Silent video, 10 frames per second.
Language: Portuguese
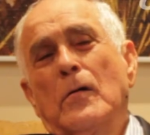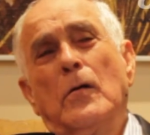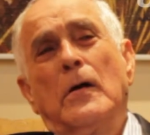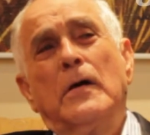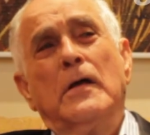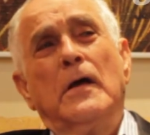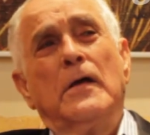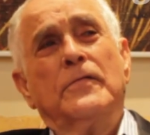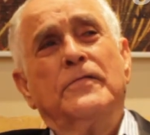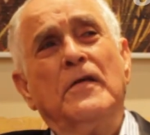Ó, é,
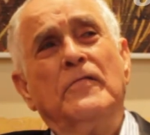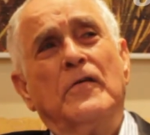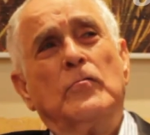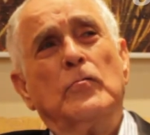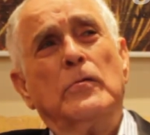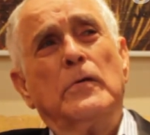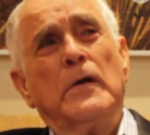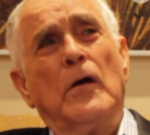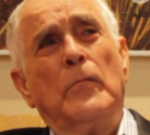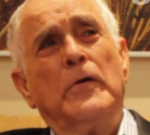é, ser inventor
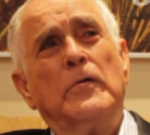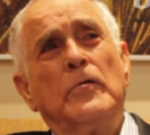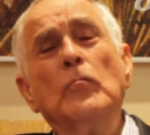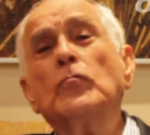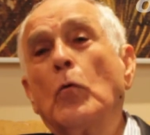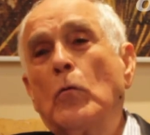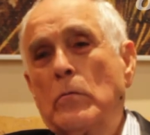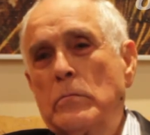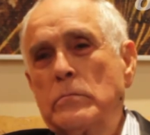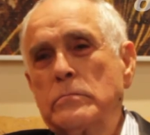realmente é um dom.
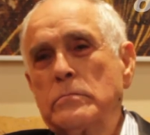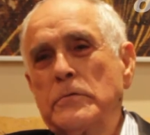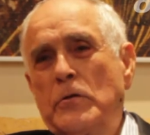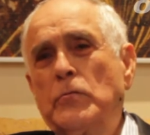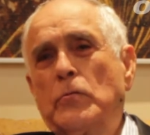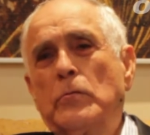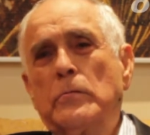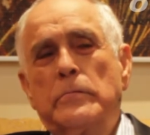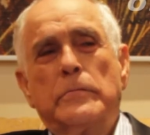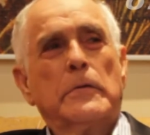É um dom.
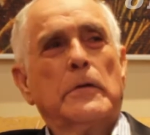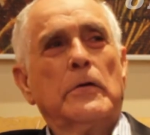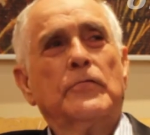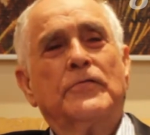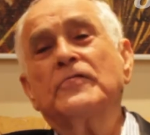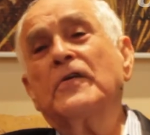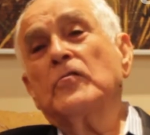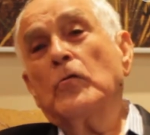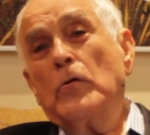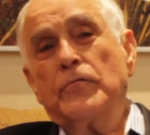É um
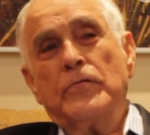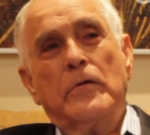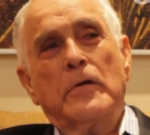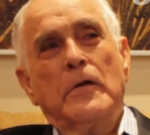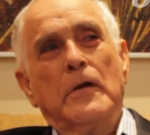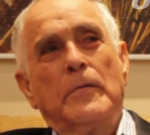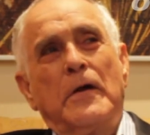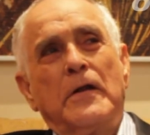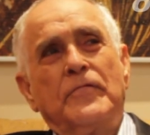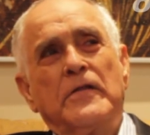sacerdócio.
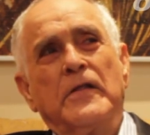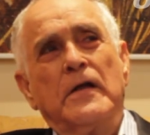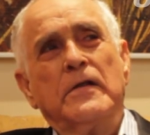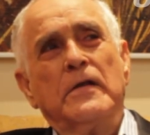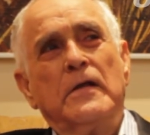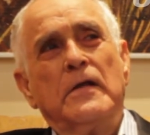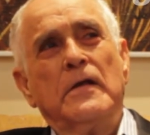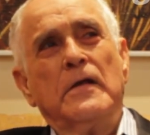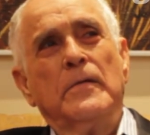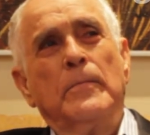Mas na verdade,
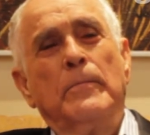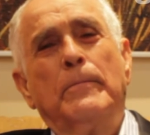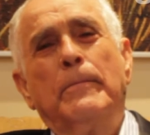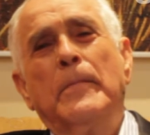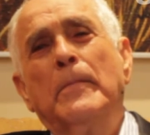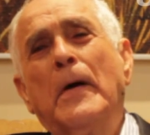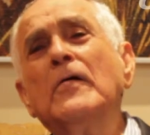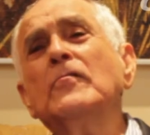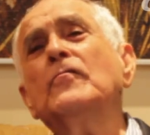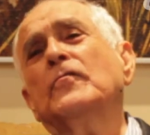
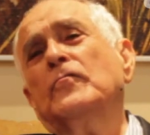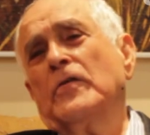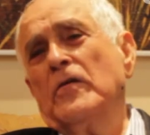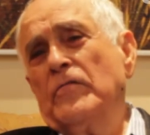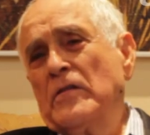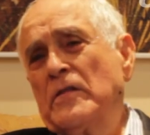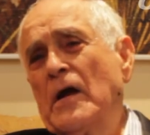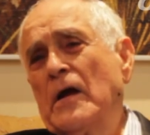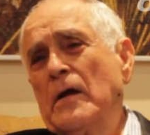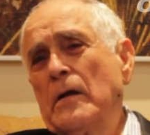mais difícil do que
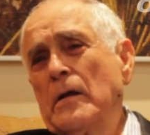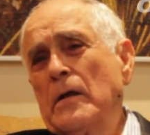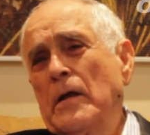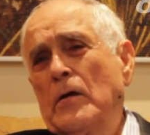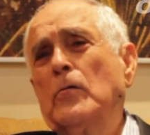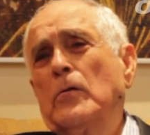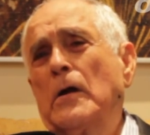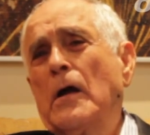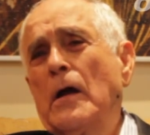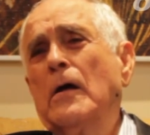inventar é
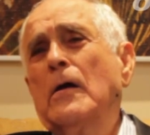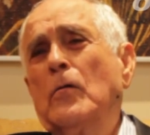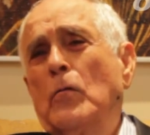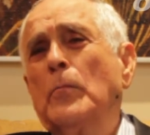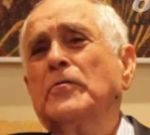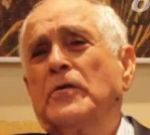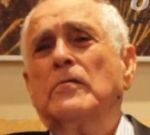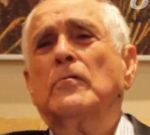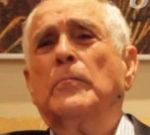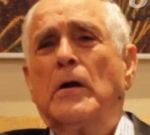colocar o
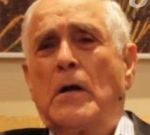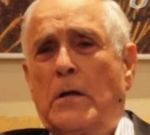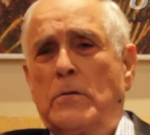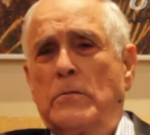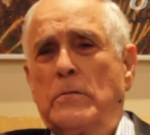objeto no mercado.